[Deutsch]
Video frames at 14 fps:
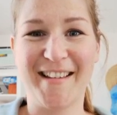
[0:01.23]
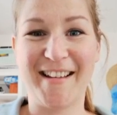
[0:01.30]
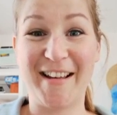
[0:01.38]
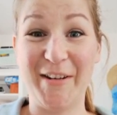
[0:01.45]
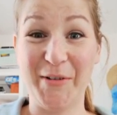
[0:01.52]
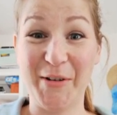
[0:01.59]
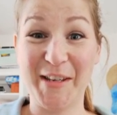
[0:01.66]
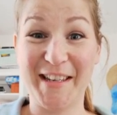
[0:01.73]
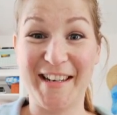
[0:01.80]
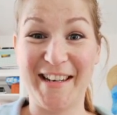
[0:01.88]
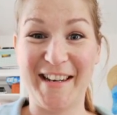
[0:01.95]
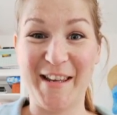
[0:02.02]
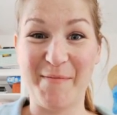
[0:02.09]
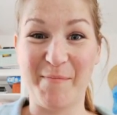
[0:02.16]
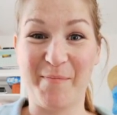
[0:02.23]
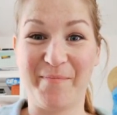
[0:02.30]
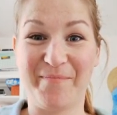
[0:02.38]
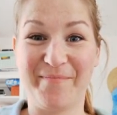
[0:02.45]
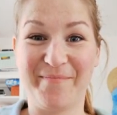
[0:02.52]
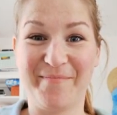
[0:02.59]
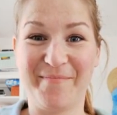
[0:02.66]
Hallöchen, ihr Lieben.
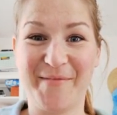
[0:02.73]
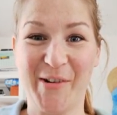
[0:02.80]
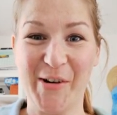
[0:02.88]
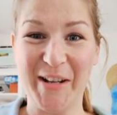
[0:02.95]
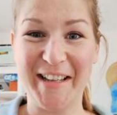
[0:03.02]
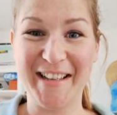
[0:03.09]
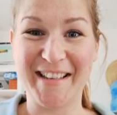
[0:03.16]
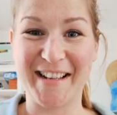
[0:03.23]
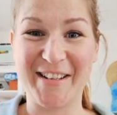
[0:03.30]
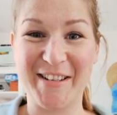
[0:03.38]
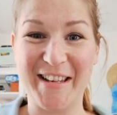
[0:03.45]
Heute ist also